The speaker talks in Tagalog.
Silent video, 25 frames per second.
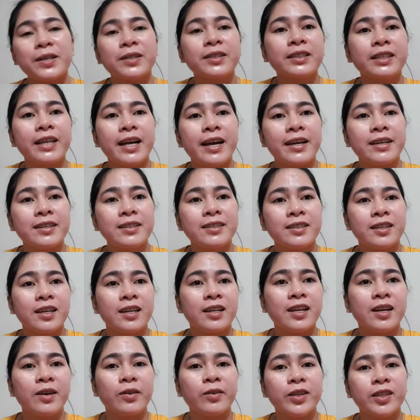guys,
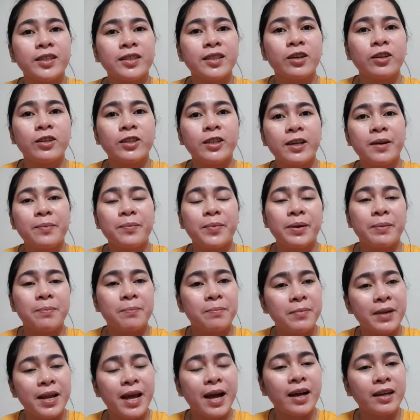ngayon ulit ako
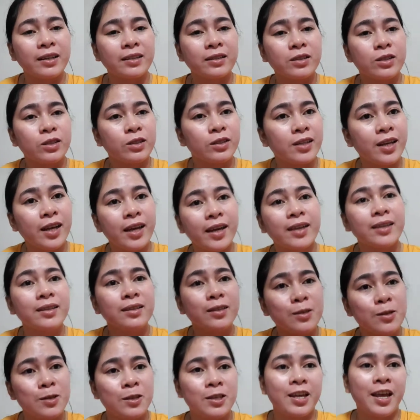nakapag-vlog today,
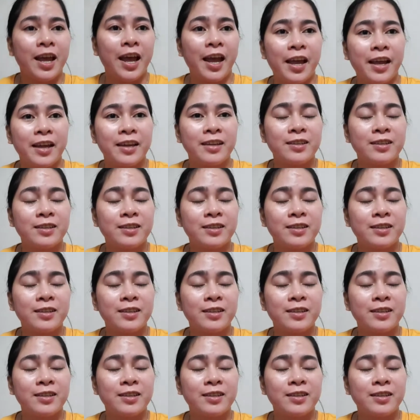today.